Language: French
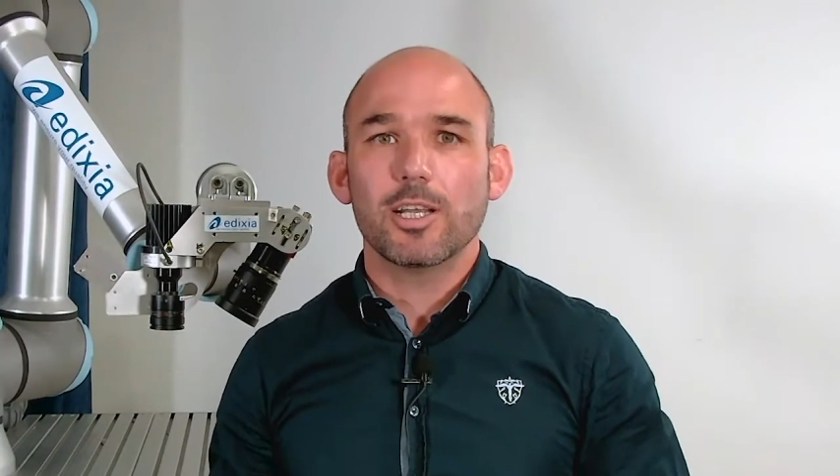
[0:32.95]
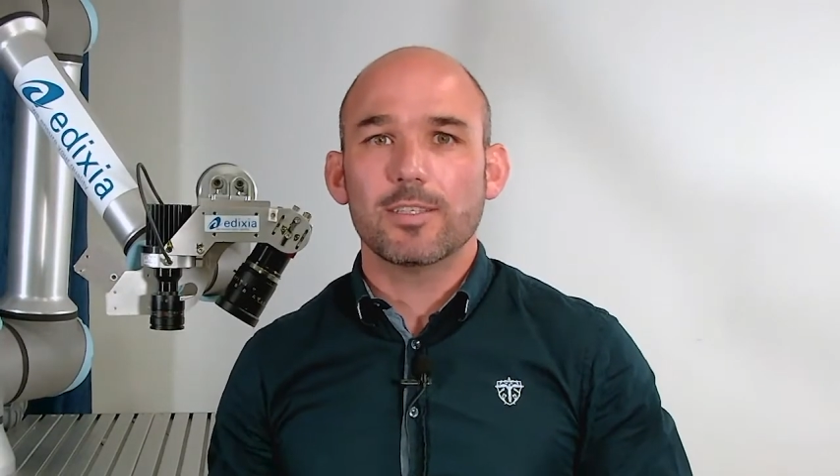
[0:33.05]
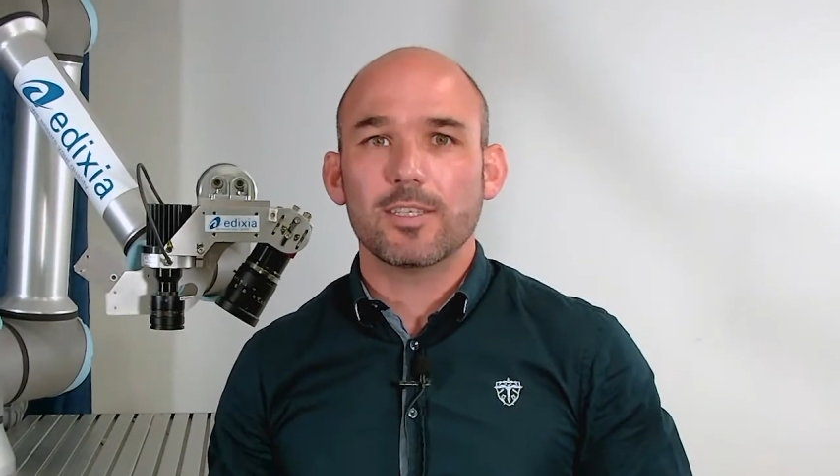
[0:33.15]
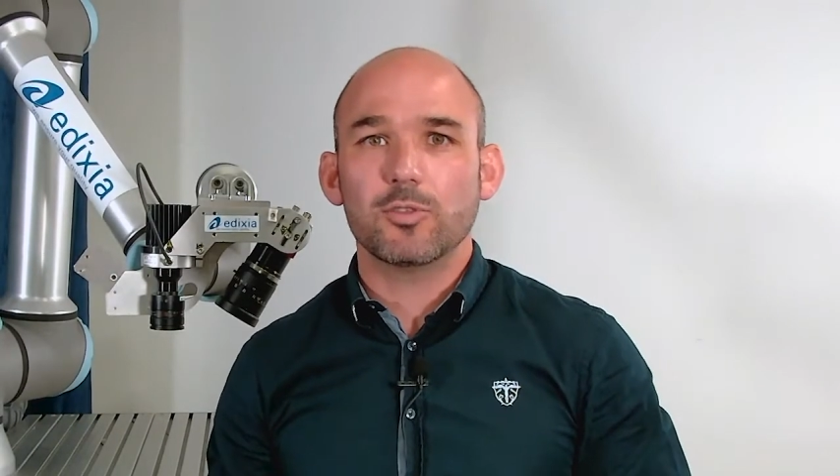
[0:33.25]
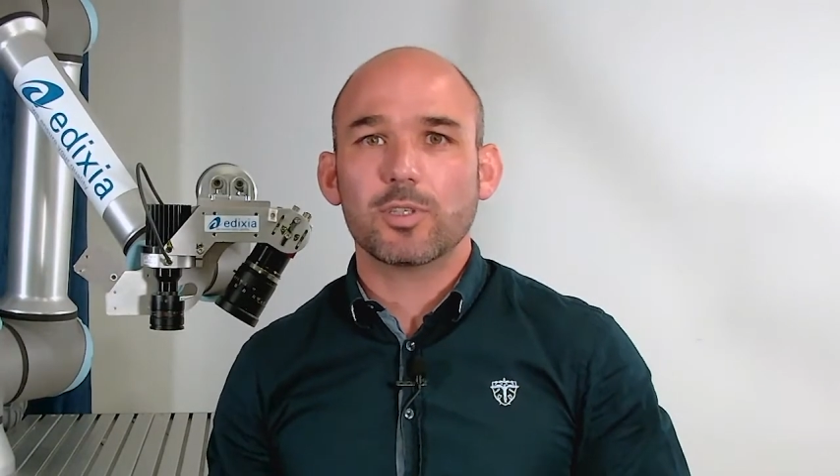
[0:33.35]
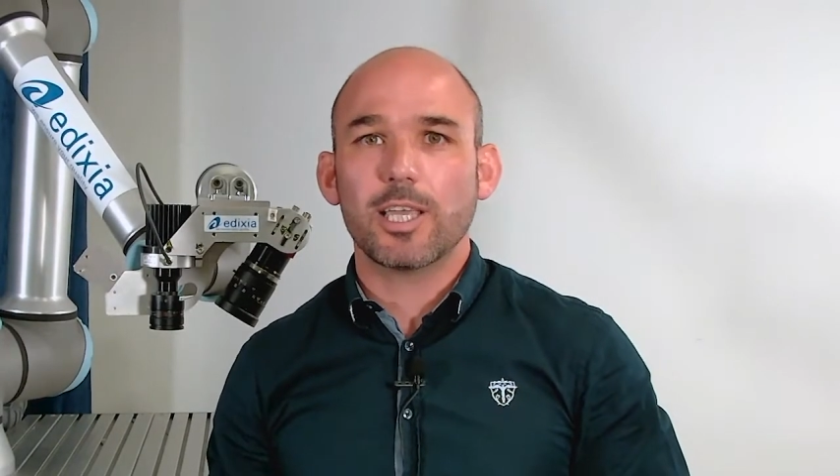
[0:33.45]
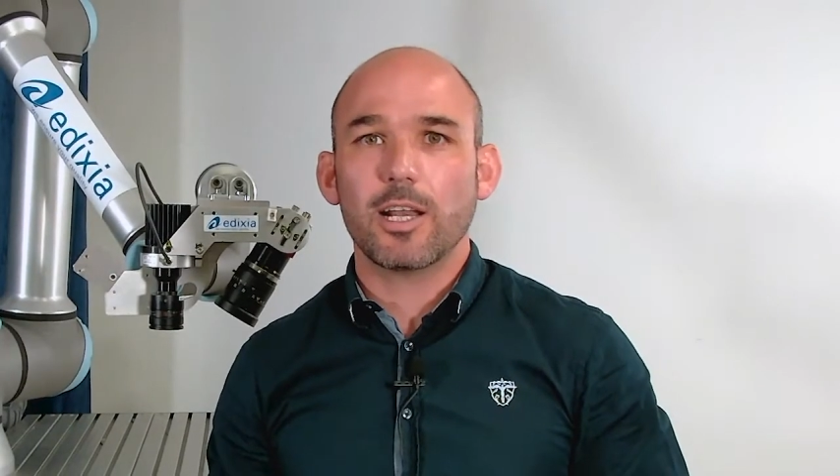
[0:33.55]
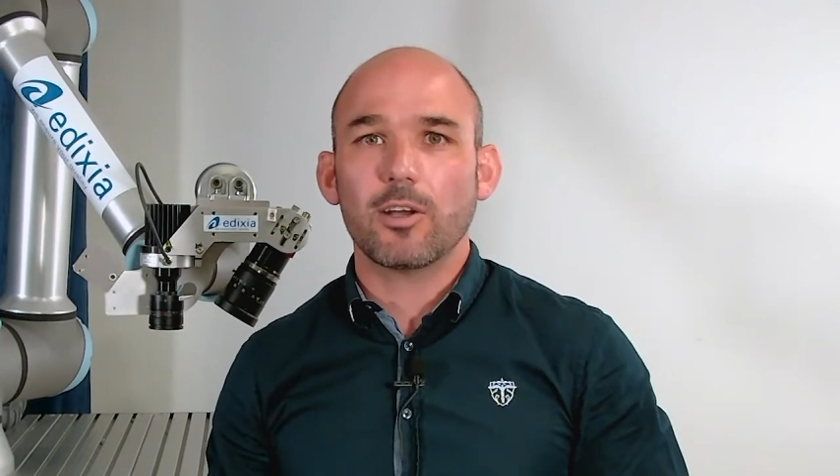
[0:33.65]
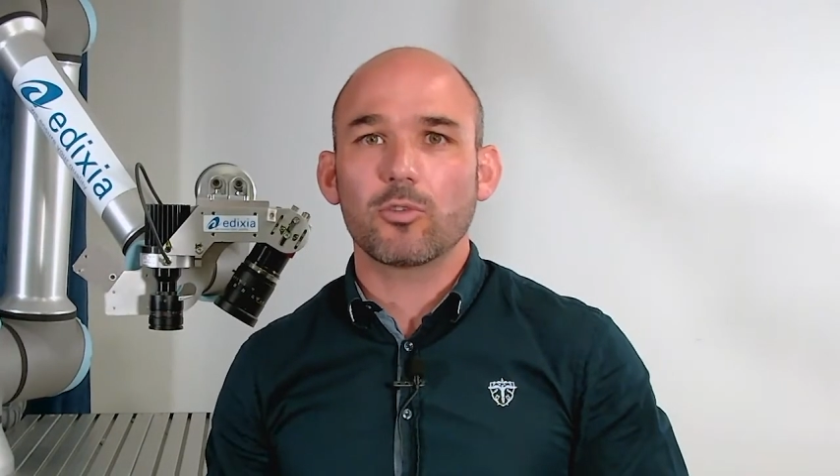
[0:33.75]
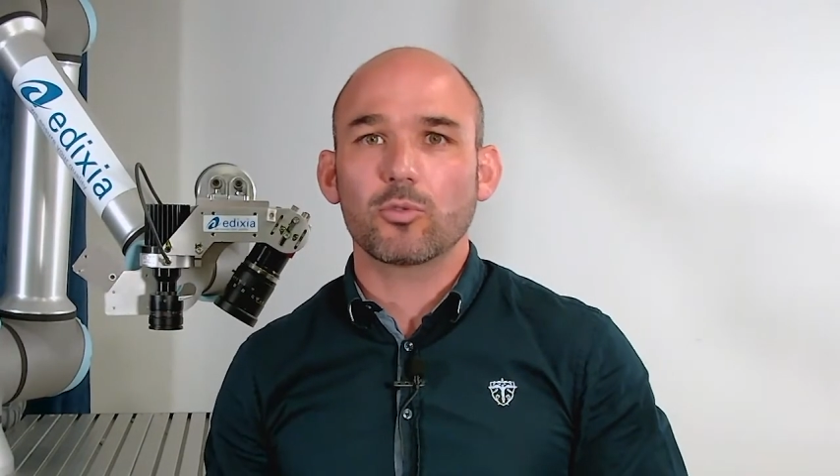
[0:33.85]
les
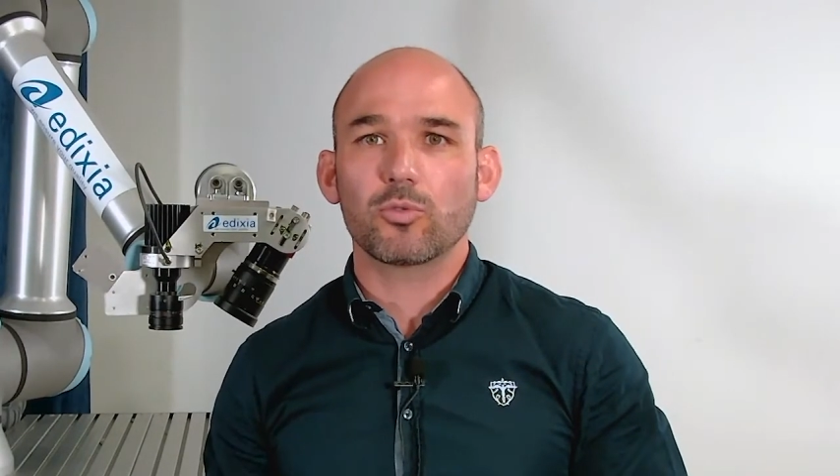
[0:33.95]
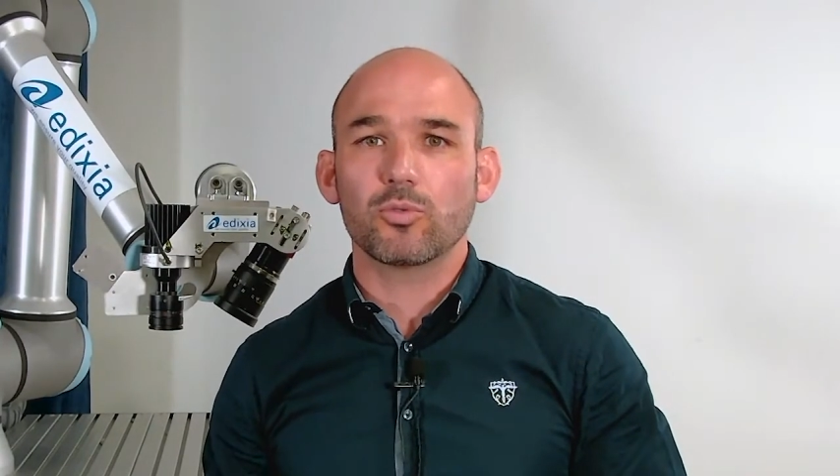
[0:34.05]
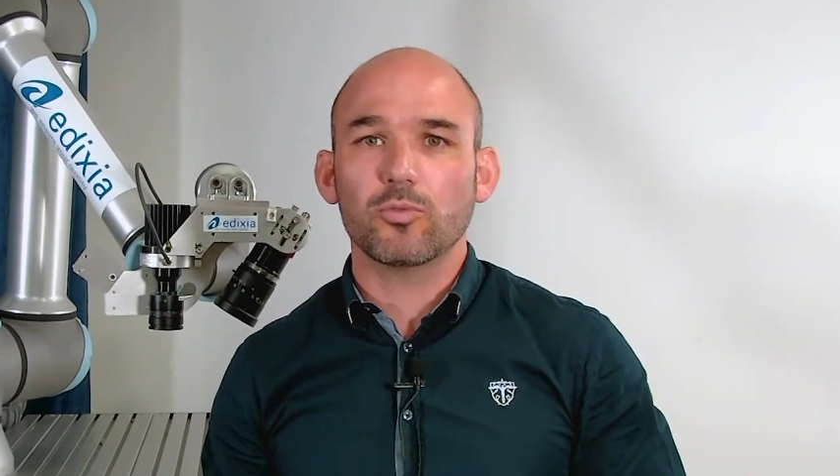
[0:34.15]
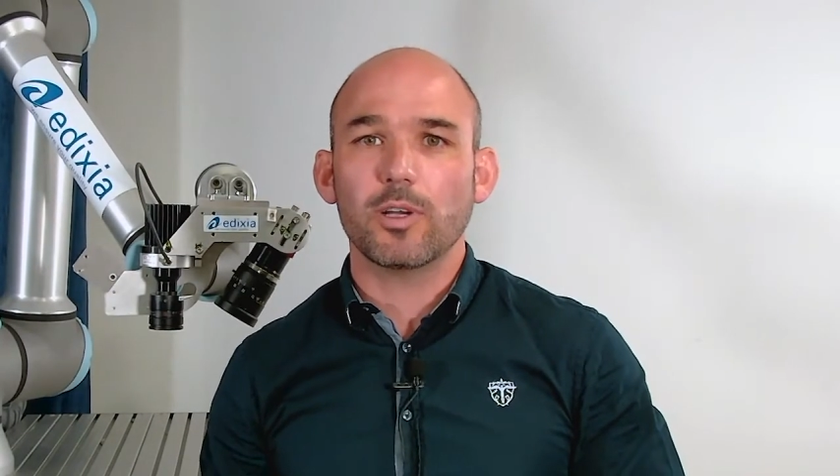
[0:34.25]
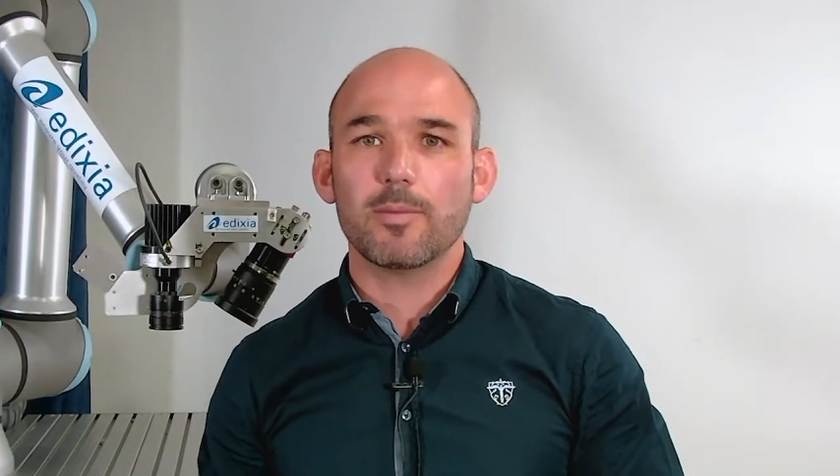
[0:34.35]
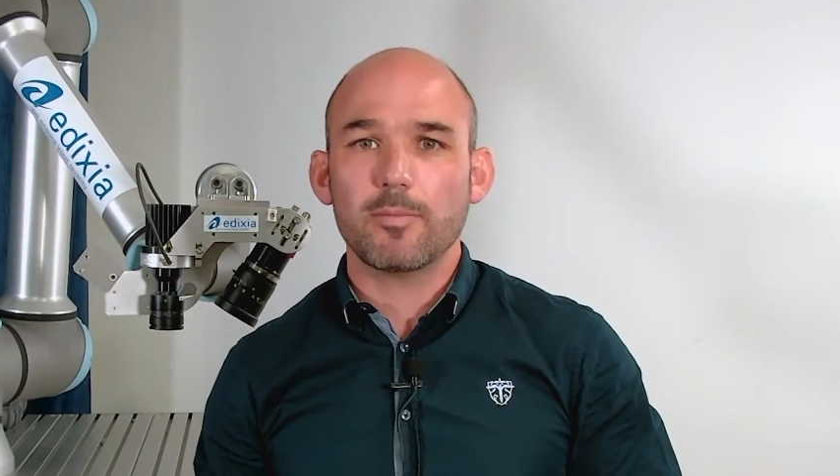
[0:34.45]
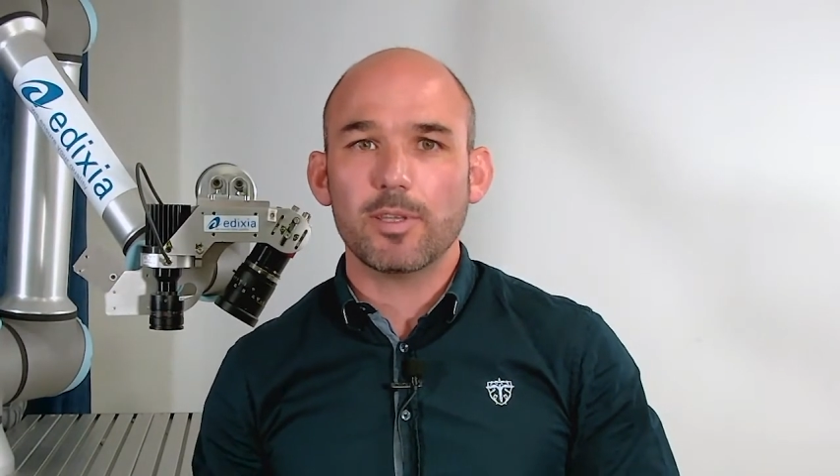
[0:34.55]
industriels rencontrent souvent les mêmes